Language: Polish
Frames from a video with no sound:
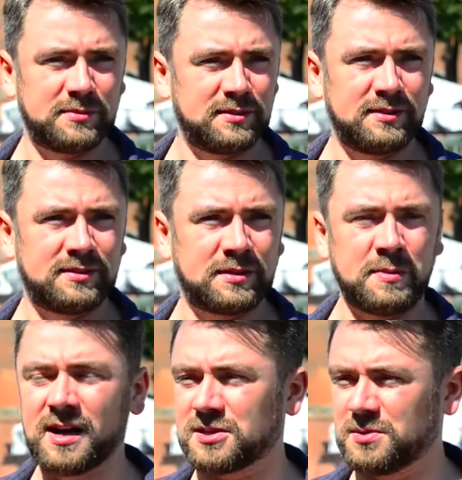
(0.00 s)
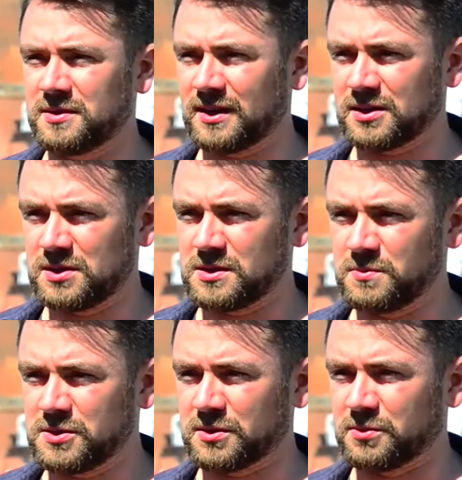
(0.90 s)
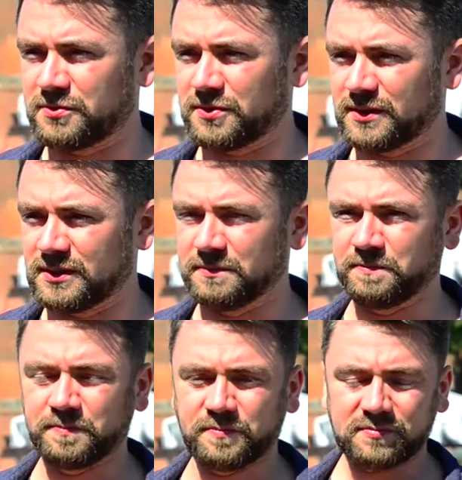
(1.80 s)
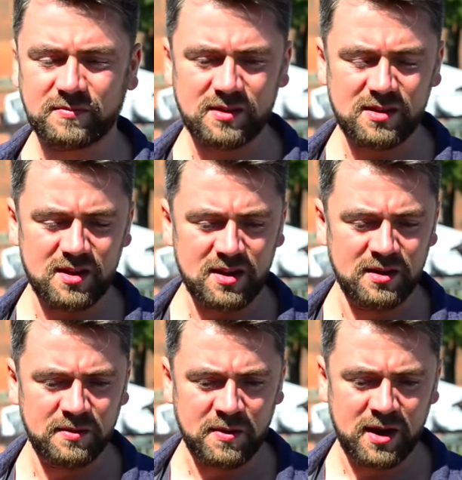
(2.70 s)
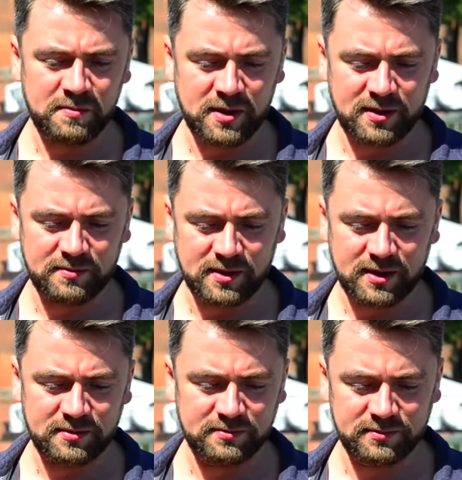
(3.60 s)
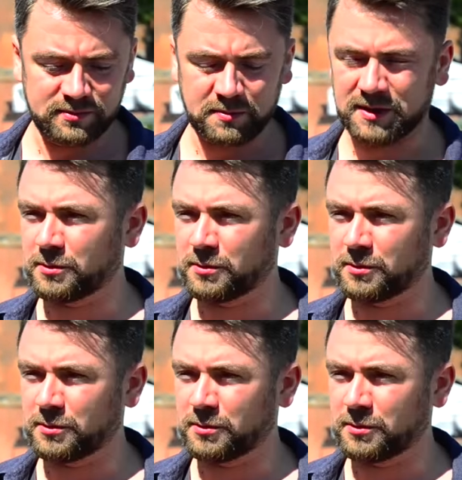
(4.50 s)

y, i chyba każdy, każdy z muzyków Y, ma, ma, ma chyba